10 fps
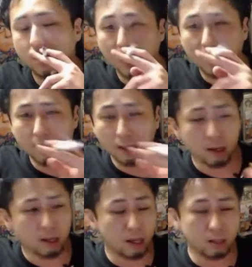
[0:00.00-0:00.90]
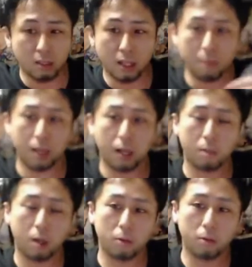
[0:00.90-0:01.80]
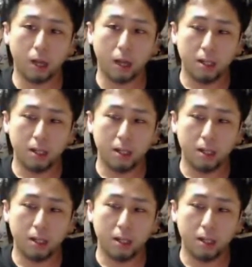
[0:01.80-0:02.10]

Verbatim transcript: だったら逆にダメなカメラ送れ。